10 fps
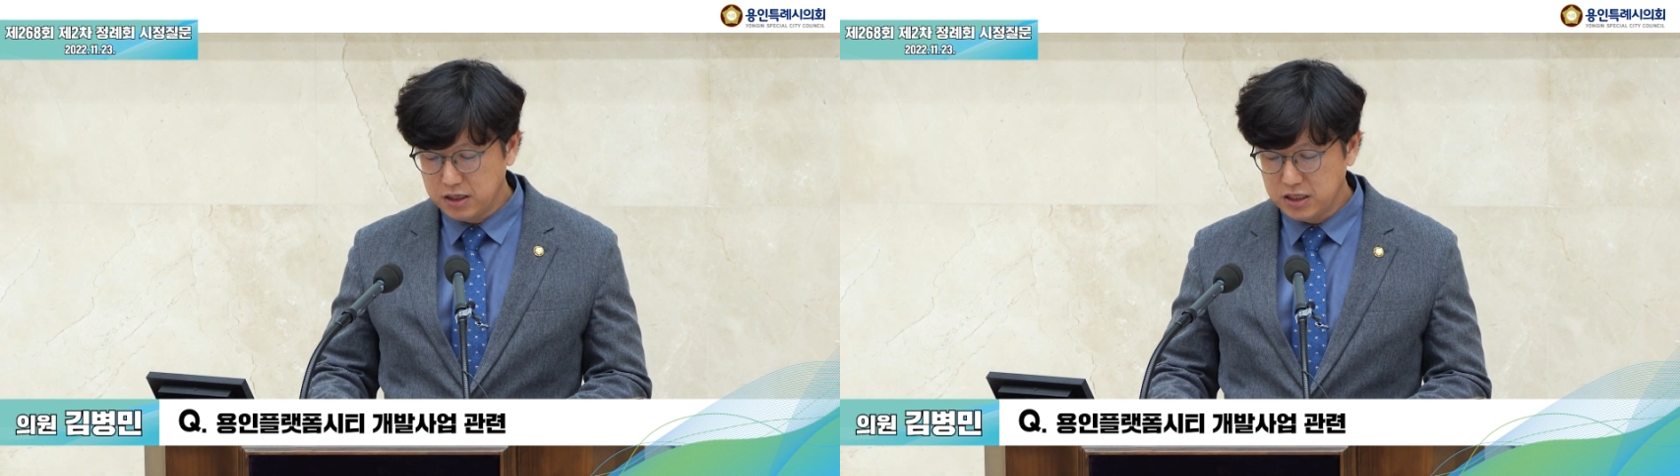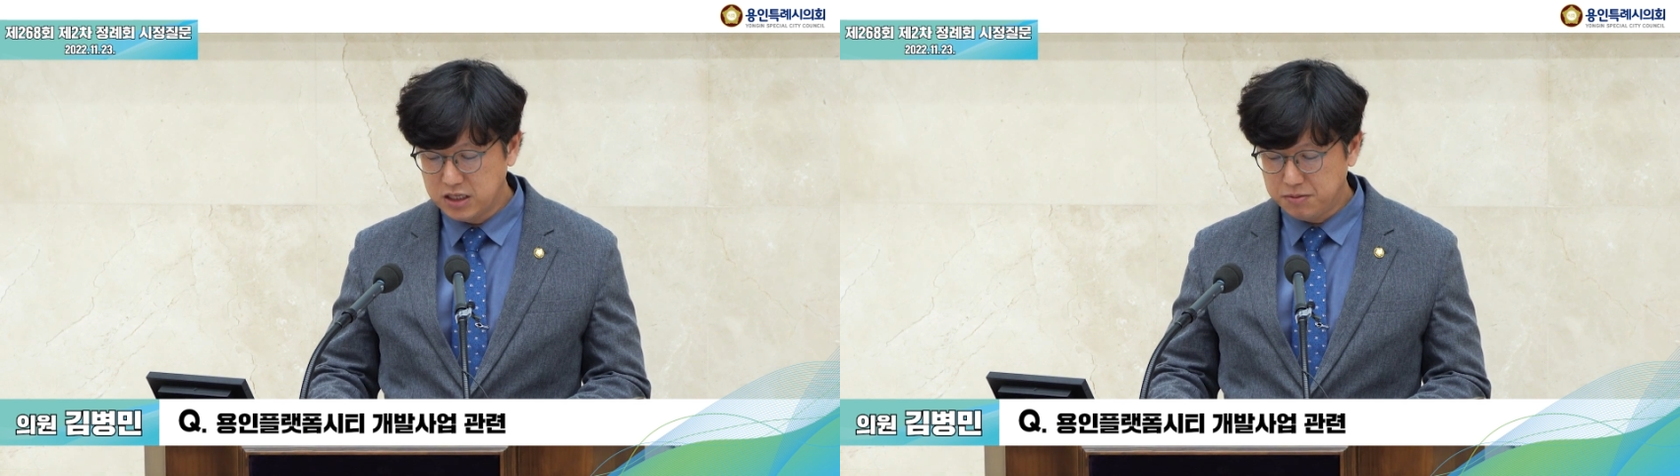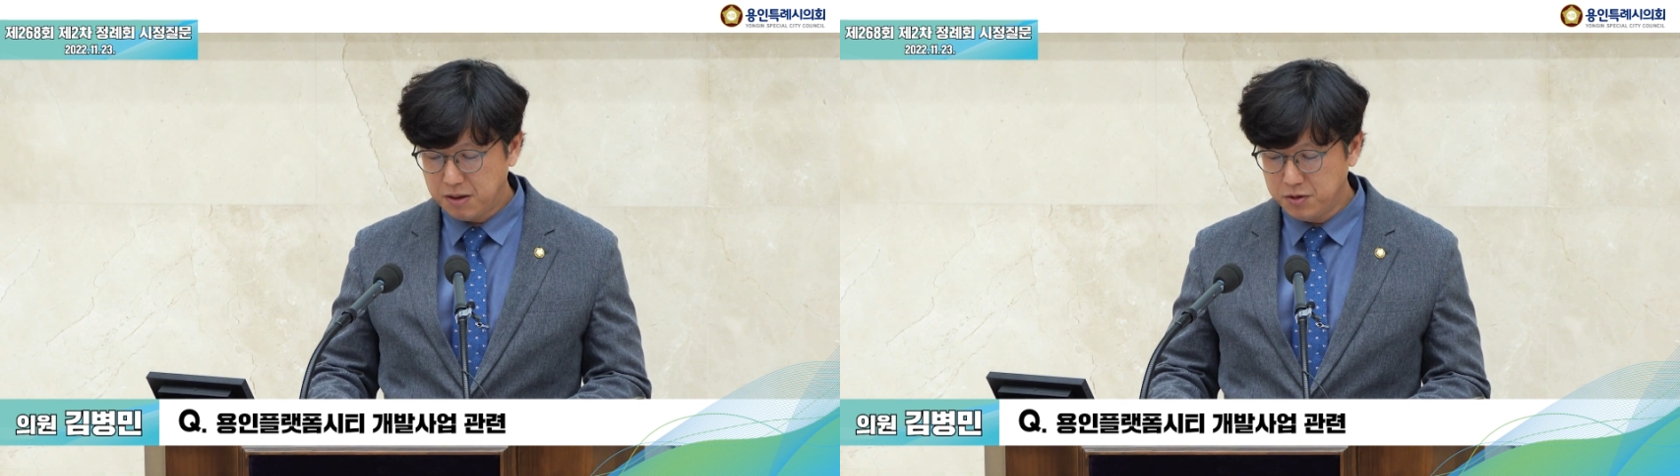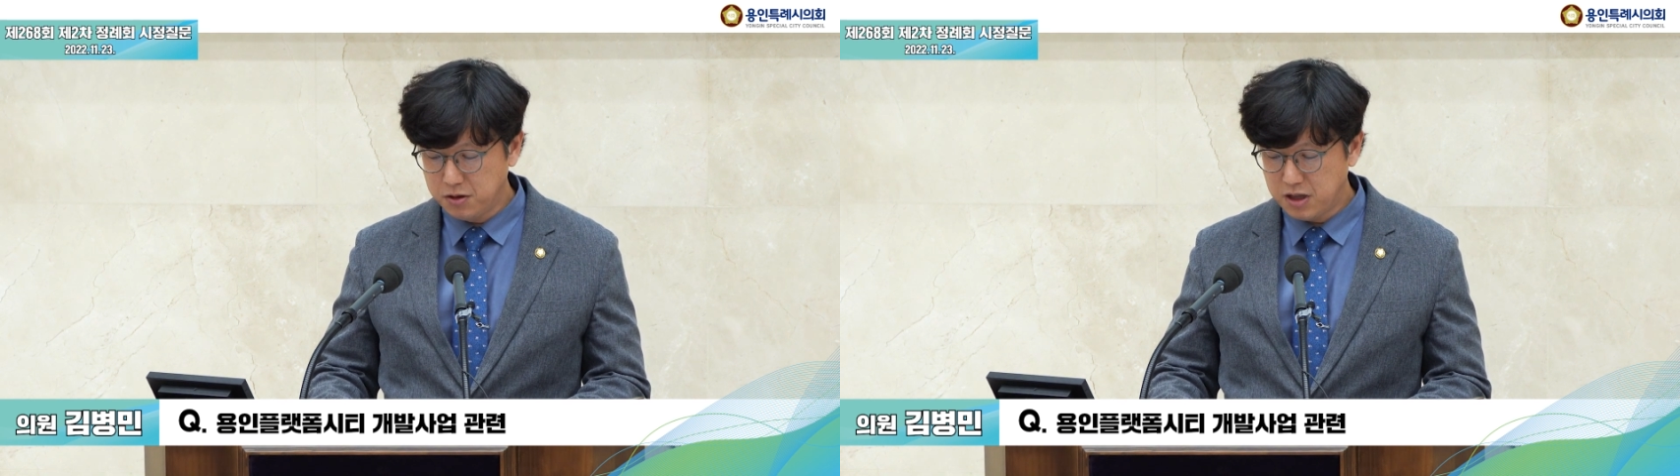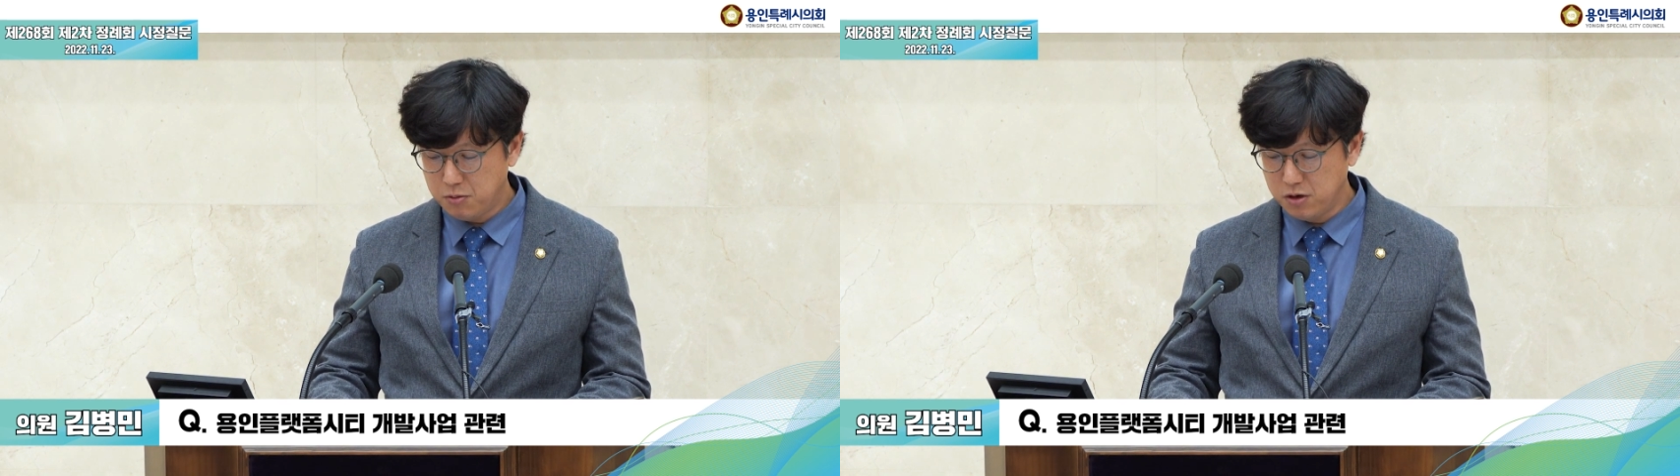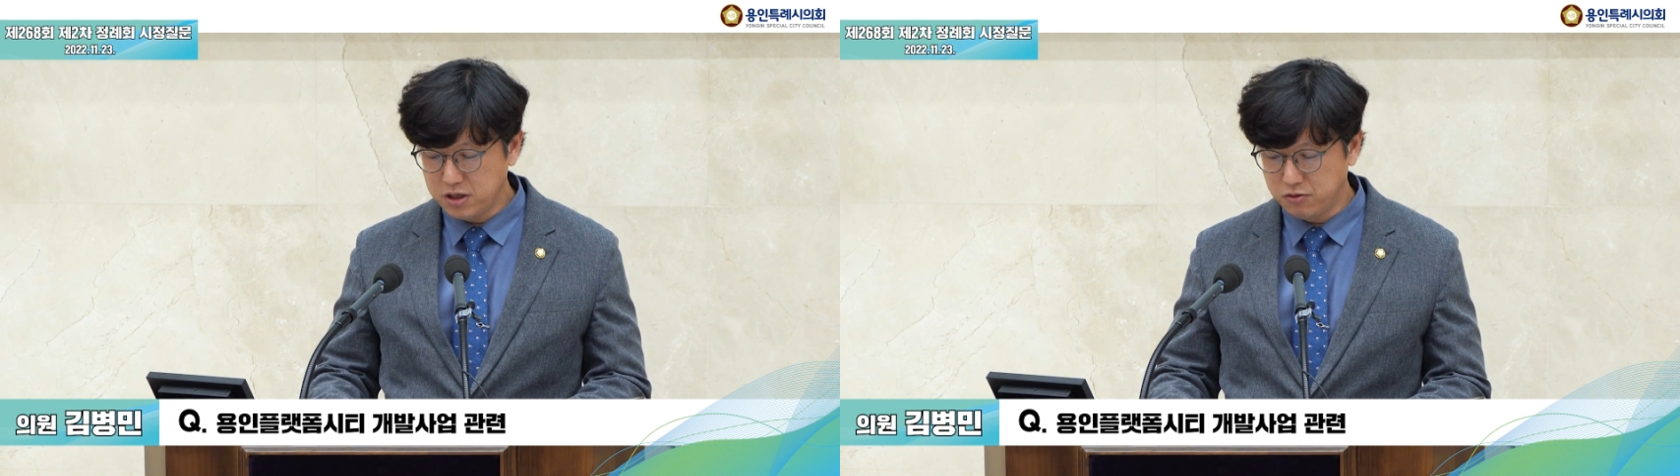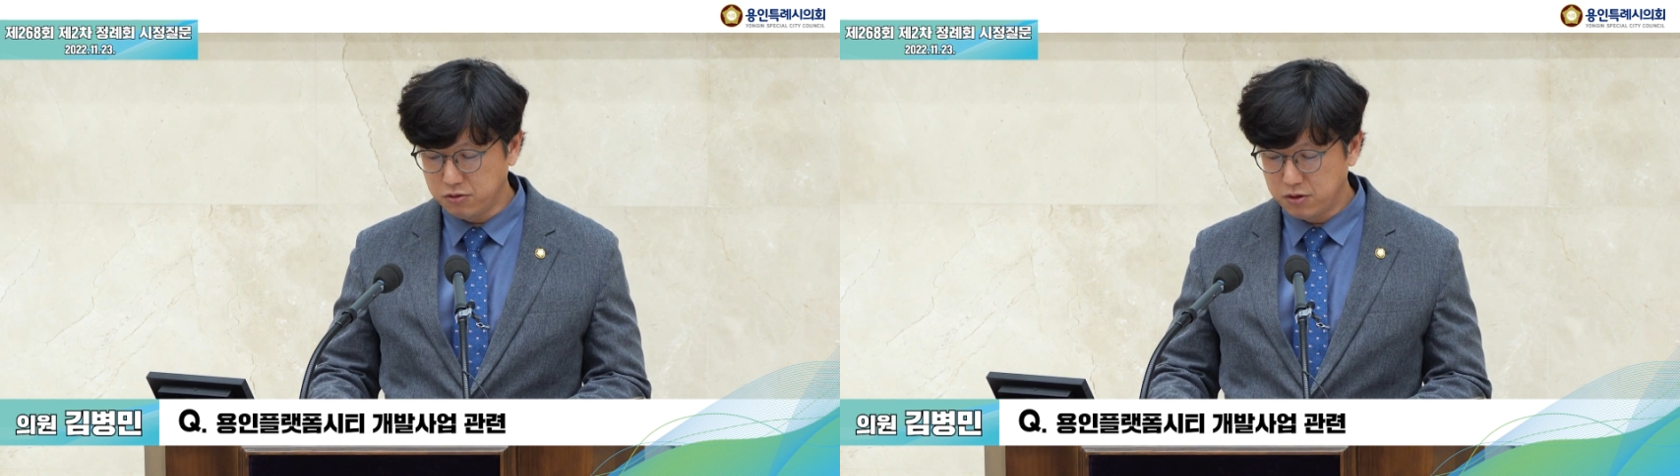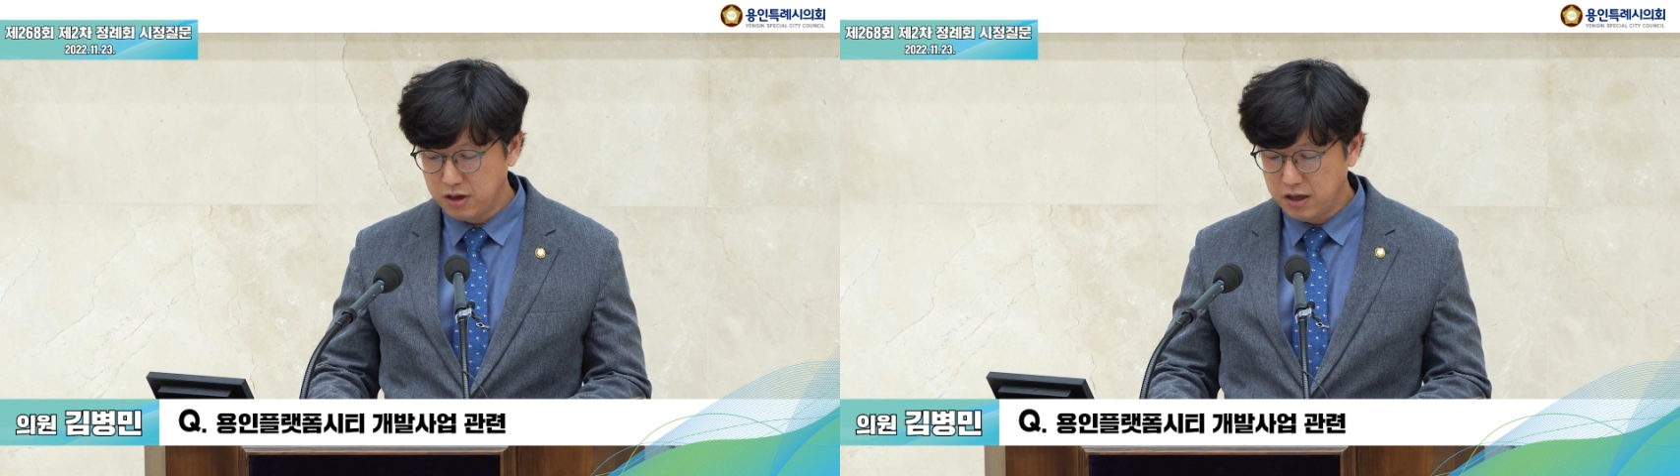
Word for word: 23년 3월 이후